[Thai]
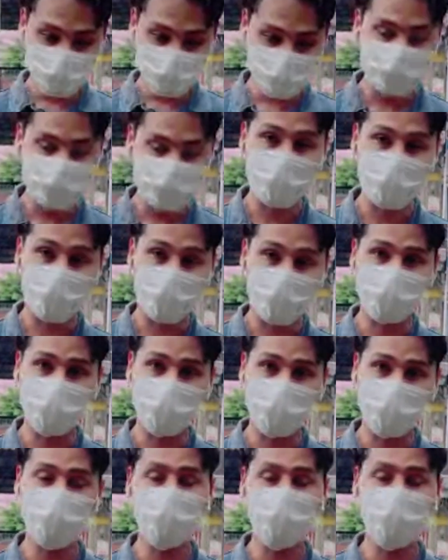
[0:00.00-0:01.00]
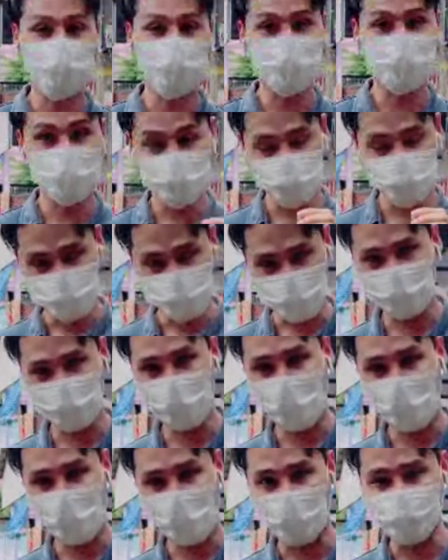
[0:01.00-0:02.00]
ตั้งแต่วันนี้ไปถึงสุดสัป
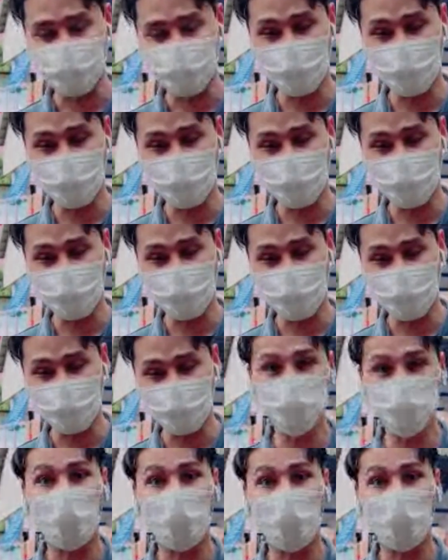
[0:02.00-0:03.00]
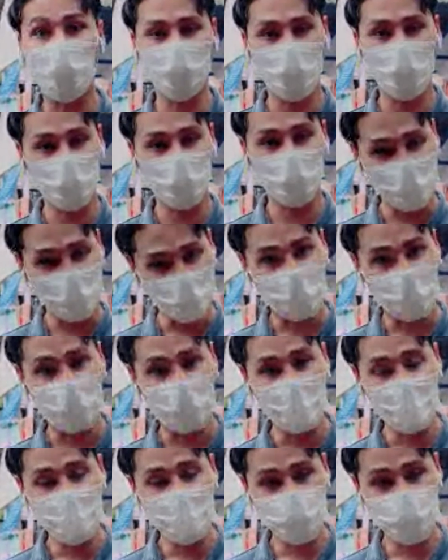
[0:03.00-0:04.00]
ดาห์จะมีฝนตกลงมา
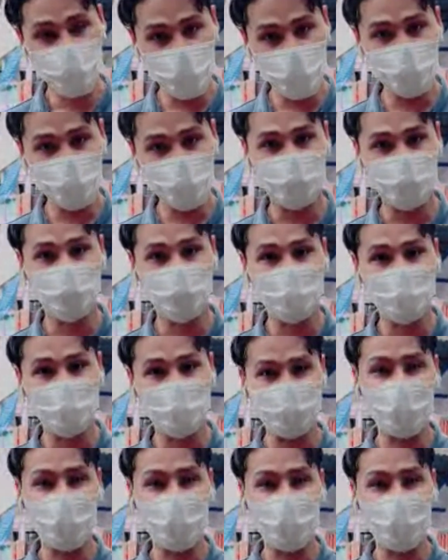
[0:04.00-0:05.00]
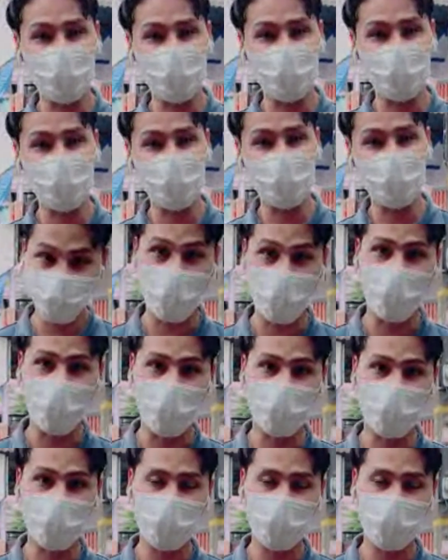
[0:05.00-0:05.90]
เพิ่ม และเรียกร้อง